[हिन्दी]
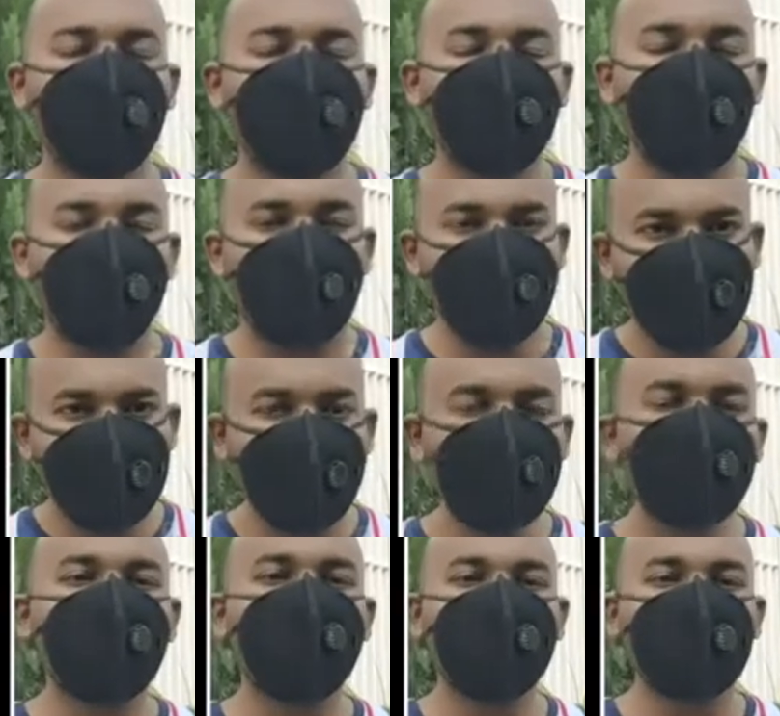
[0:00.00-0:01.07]
आप फेस टू
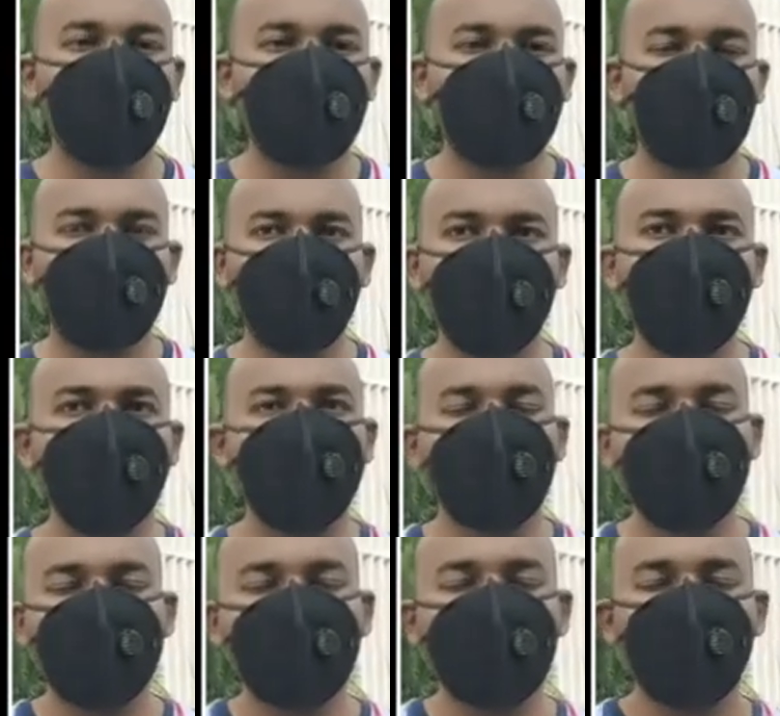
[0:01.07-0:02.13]
फेस बात करो ना आप बीच
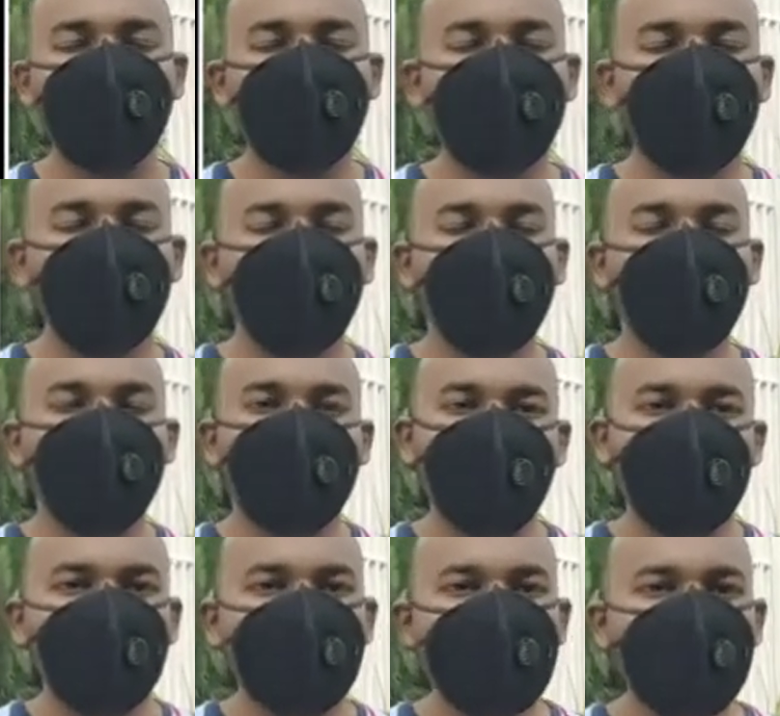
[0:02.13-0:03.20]
में
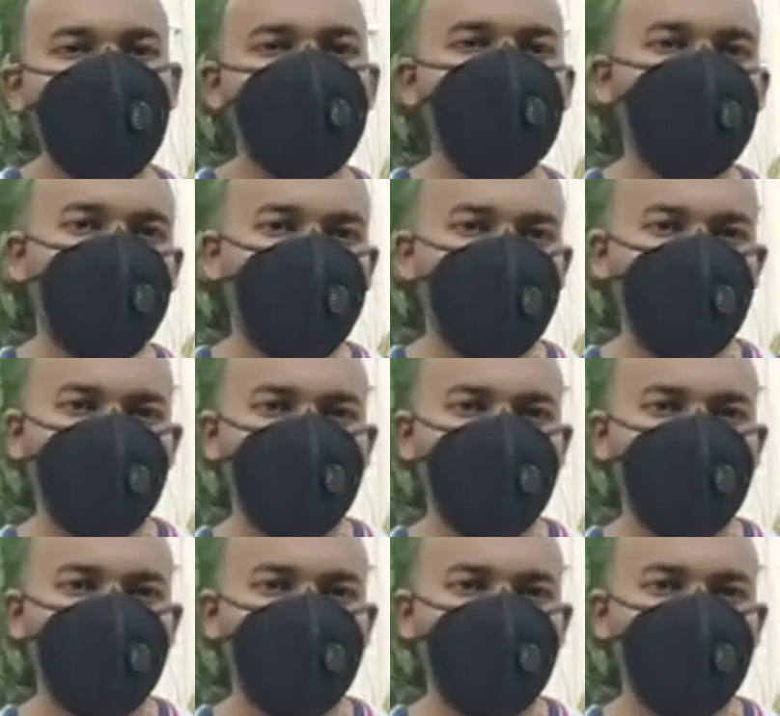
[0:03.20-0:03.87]
फीमेल्स को क्यों रख रहे हो